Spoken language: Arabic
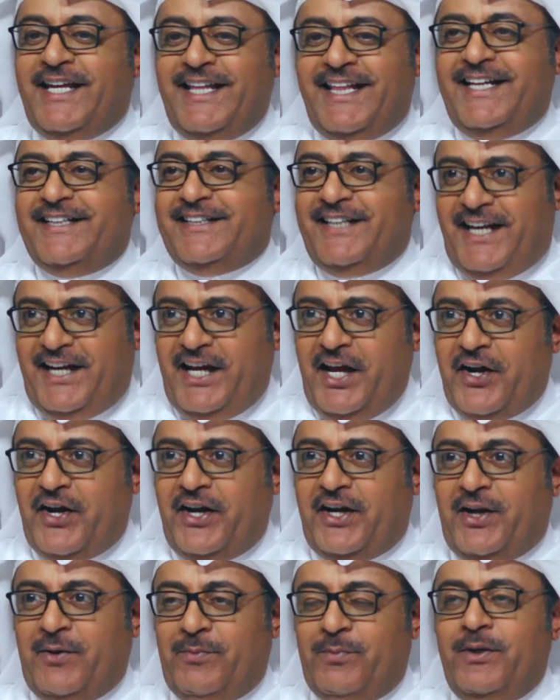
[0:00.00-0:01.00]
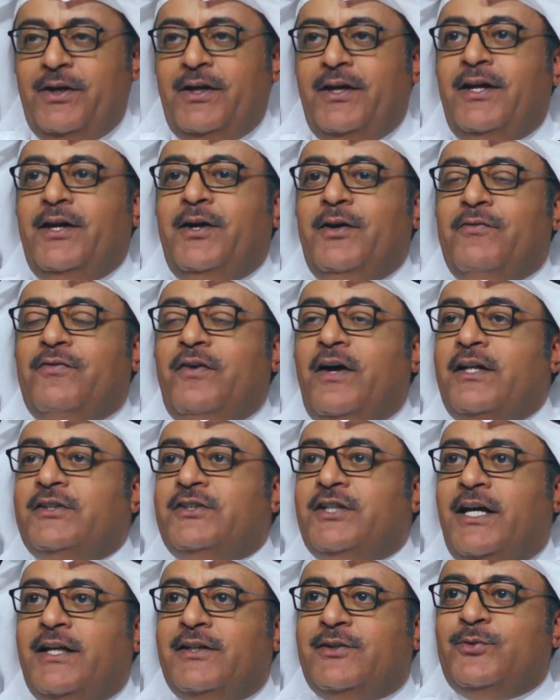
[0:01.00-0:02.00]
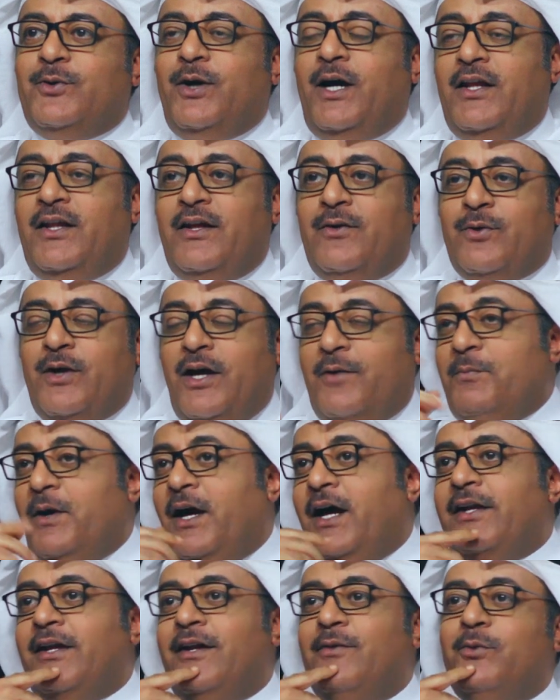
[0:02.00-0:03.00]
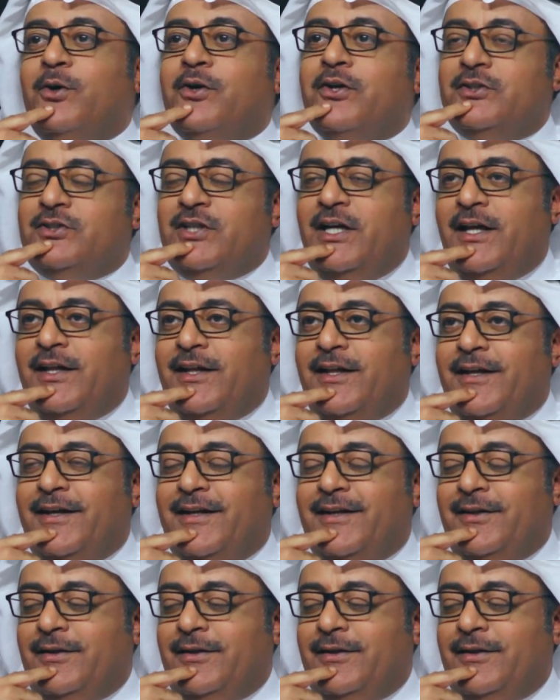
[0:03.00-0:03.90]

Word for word: كذا قلت يلا خبرك اي إيه، صح فجت وهذا وكان معانا المخرج هذا